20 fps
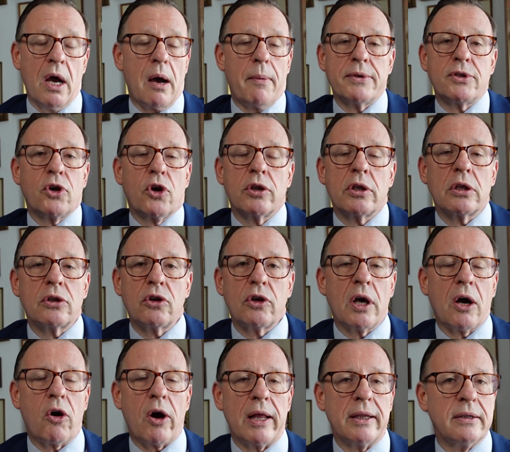Aber sie können
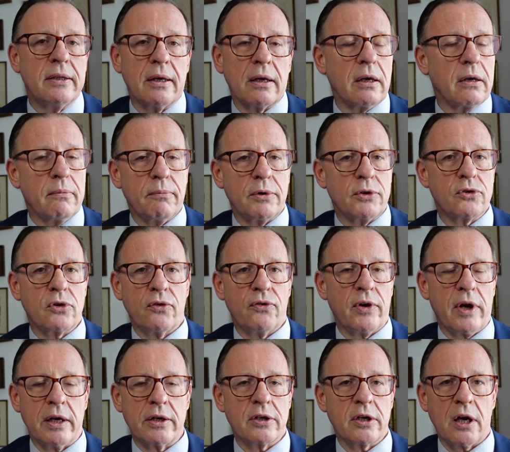natürlich auch andere
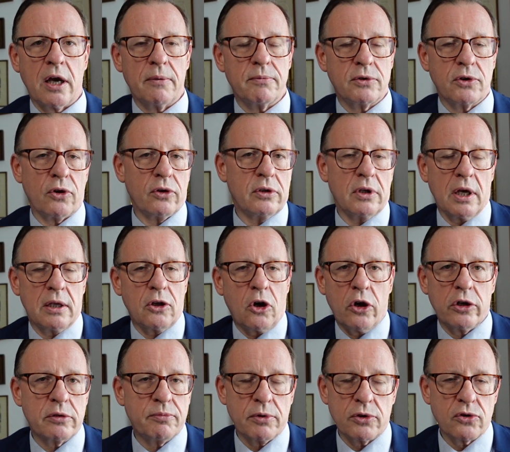Bischöfe anschreiben. Sie können ihren
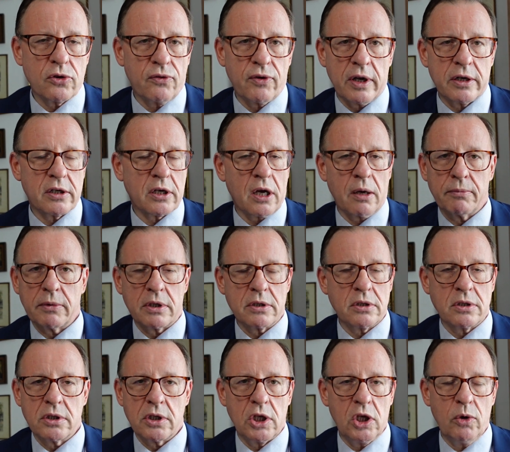Ortsbischof anschreiben.
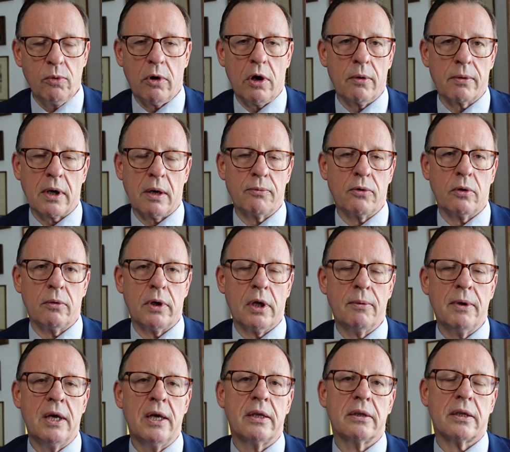Das ist überhaupt kein
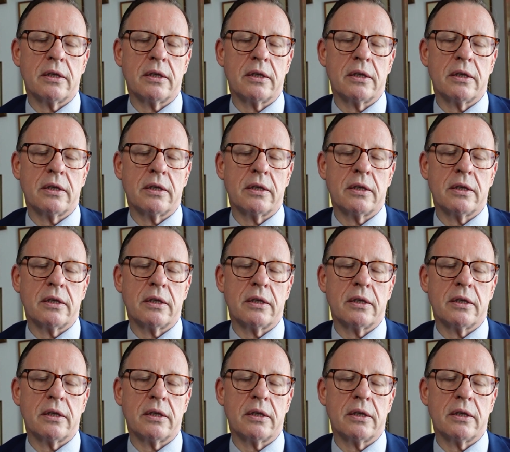Problem.